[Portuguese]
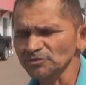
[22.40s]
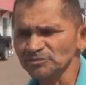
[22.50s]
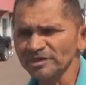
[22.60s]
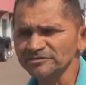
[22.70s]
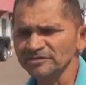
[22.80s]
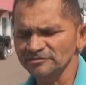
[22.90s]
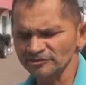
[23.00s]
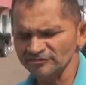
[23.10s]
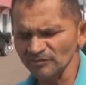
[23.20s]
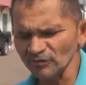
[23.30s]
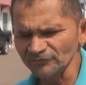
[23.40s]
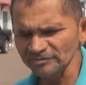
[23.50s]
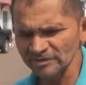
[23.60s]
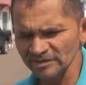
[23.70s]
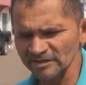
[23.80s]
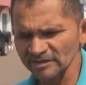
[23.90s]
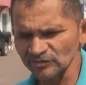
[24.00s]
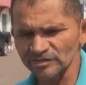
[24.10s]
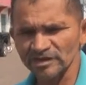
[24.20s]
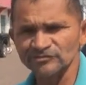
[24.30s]
Muito bem, Dinei. Nós estamos convidando aqui a
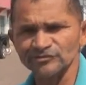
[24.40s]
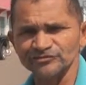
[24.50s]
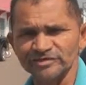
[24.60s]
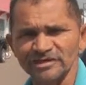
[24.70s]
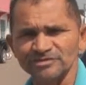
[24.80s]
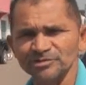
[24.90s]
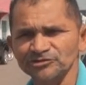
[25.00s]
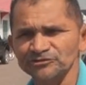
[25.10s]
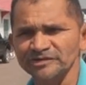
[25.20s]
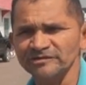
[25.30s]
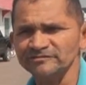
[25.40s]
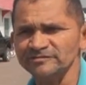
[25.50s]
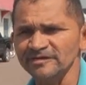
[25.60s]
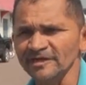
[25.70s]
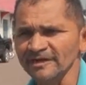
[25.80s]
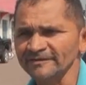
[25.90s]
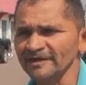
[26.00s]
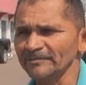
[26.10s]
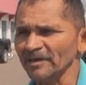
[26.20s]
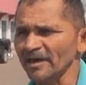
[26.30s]
toda a sociedade peixotense
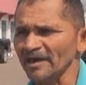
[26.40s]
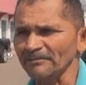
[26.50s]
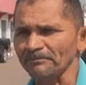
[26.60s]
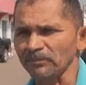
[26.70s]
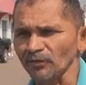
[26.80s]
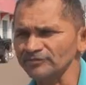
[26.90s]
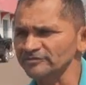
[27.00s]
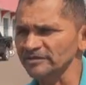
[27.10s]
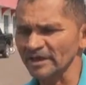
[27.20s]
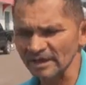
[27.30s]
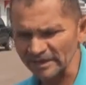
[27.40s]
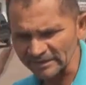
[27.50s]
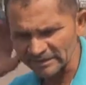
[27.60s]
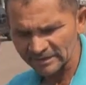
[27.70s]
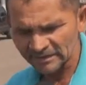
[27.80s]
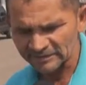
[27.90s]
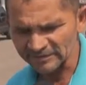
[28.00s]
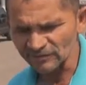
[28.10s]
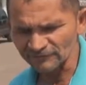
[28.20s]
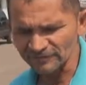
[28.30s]
né, para a posse da,
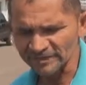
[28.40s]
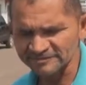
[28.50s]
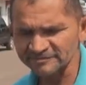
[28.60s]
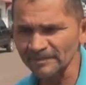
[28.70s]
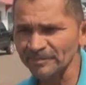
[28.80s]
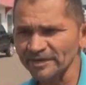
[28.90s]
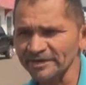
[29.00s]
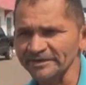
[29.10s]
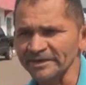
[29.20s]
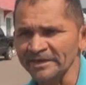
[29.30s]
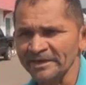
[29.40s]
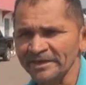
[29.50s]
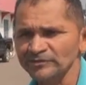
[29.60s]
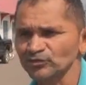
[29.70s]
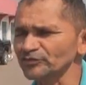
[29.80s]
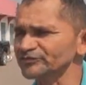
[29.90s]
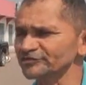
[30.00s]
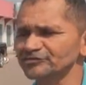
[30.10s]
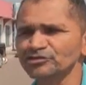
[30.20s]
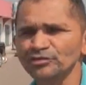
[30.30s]
da nova chapa é do
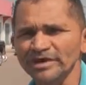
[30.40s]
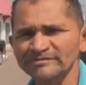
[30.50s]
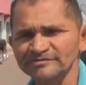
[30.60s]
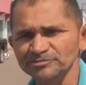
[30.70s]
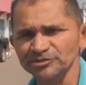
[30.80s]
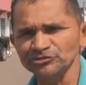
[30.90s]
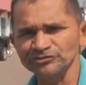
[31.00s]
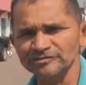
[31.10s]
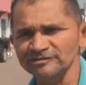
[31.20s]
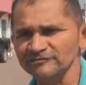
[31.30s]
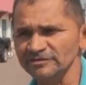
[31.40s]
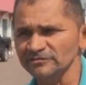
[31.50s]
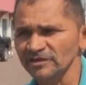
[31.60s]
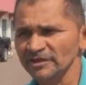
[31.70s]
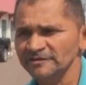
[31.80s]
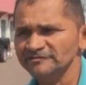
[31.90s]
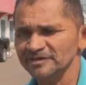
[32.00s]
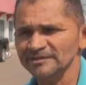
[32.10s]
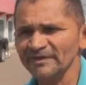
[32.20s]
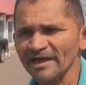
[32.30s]
Conselho de Segurança de Peixoto de Azevedo.
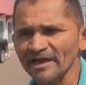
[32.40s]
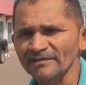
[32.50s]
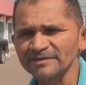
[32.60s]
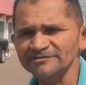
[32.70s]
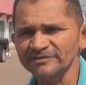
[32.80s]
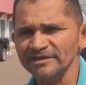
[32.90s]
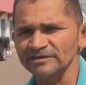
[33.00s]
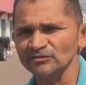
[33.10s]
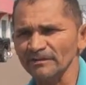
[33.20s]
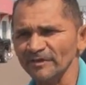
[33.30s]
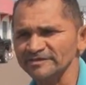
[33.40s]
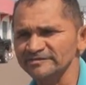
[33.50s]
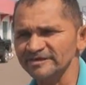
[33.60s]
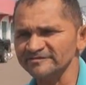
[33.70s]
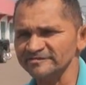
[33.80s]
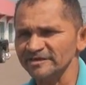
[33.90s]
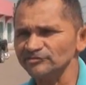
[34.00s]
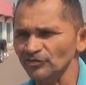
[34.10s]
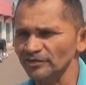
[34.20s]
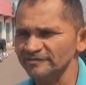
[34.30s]
Estaremos na Câmara de Vereador a partir das
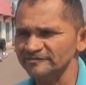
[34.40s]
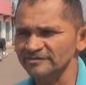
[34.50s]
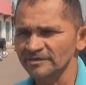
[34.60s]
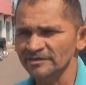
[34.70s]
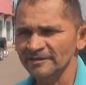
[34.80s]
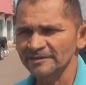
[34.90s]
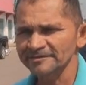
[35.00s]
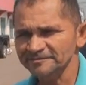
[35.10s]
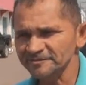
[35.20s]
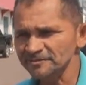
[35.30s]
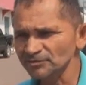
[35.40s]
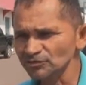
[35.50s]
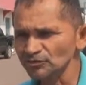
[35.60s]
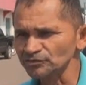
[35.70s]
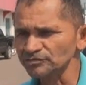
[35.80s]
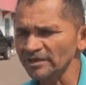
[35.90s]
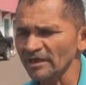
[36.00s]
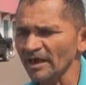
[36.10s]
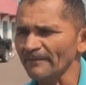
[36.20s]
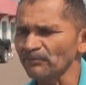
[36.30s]
3 horas e 30 minutos,
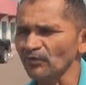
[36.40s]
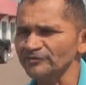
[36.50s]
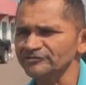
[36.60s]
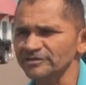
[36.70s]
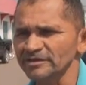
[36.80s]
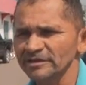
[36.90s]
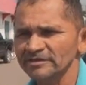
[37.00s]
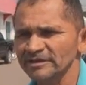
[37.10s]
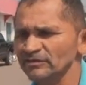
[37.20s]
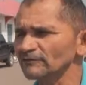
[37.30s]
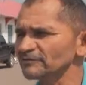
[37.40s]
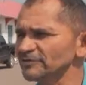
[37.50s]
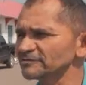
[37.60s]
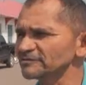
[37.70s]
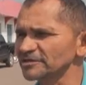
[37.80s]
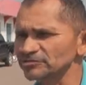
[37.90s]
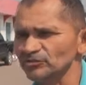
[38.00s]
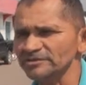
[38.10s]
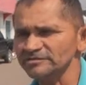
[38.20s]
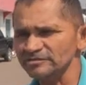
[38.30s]
né? A posse da nova mesa
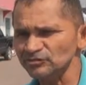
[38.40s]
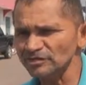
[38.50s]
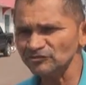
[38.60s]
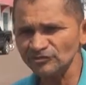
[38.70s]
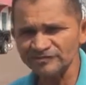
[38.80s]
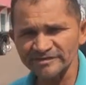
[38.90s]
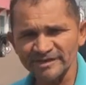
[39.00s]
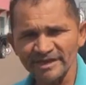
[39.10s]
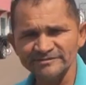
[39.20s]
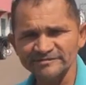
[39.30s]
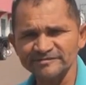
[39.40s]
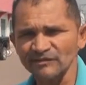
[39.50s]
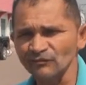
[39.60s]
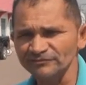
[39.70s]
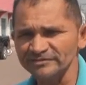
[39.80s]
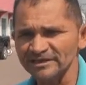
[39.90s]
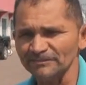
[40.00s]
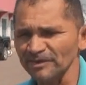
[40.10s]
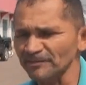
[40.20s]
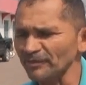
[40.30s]
diretora e toda a sociedade está
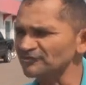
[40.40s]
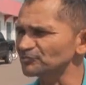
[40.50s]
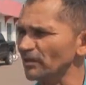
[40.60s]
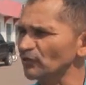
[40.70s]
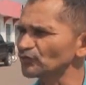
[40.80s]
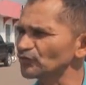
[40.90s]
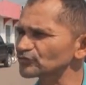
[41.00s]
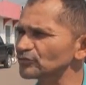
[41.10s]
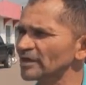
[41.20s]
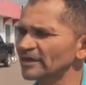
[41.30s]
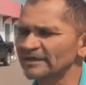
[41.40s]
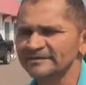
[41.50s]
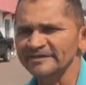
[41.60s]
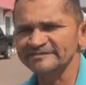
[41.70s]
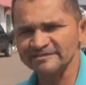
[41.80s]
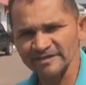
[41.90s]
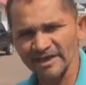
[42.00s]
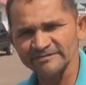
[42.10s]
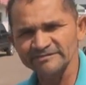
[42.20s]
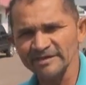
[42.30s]
convidada para participar conosco nesta
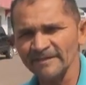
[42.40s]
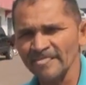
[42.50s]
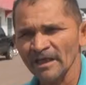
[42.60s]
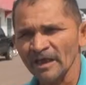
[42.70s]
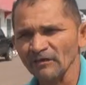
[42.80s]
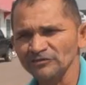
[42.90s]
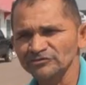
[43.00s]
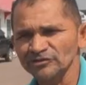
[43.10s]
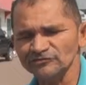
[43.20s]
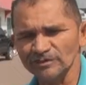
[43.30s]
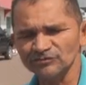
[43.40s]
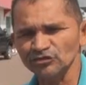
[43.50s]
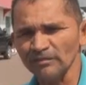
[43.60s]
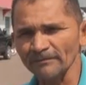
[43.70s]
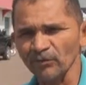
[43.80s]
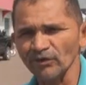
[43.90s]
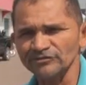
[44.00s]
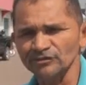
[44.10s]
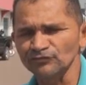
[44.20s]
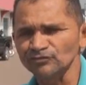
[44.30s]
tarde, né? Aonde nós vamos tomar
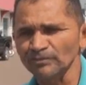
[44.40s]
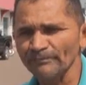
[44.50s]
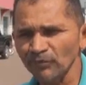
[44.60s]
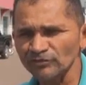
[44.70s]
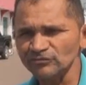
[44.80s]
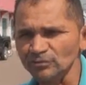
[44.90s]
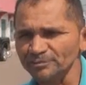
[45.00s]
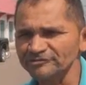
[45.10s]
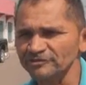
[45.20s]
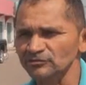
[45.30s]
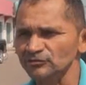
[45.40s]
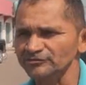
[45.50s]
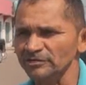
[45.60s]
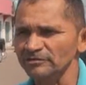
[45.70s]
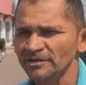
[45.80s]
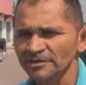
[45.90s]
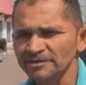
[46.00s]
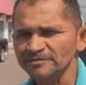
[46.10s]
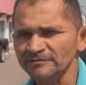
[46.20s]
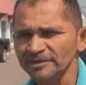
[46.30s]
posse, eu vou tomar posse como presidente do conselho
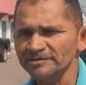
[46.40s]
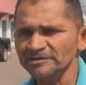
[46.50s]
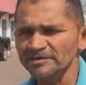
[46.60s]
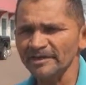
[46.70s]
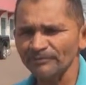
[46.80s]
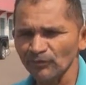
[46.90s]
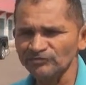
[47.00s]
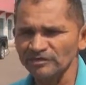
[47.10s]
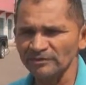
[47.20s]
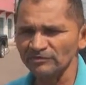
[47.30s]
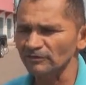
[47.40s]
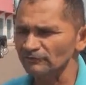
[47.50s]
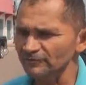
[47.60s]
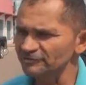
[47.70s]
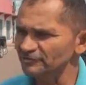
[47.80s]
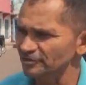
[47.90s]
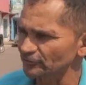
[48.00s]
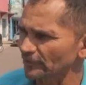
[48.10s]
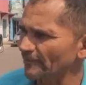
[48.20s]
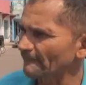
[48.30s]
e também irei dar posse também à nova mesa
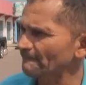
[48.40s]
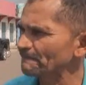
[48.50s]
diretora.